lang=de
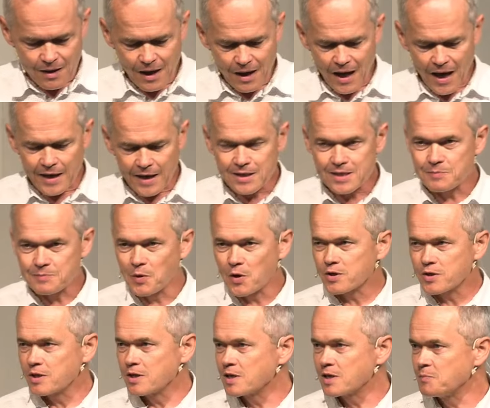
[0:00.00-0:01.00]
Eines
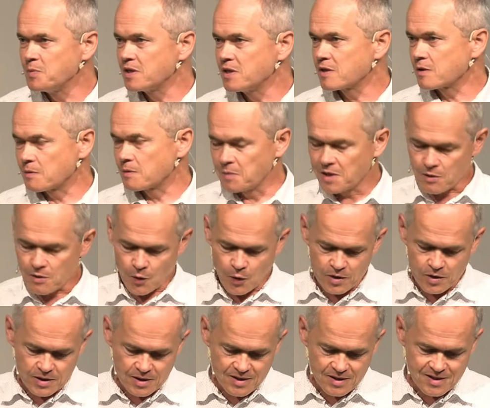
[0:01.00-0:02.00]
möchte ich mich mit
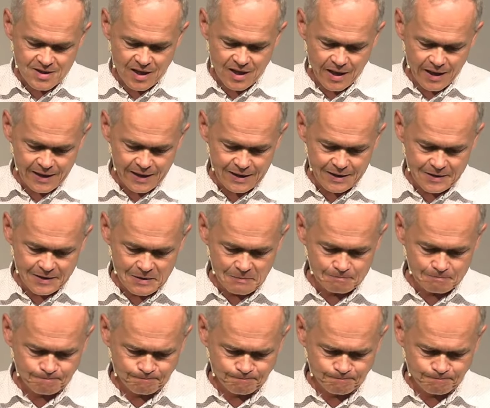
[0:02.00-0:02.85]
euch jetzt teilen,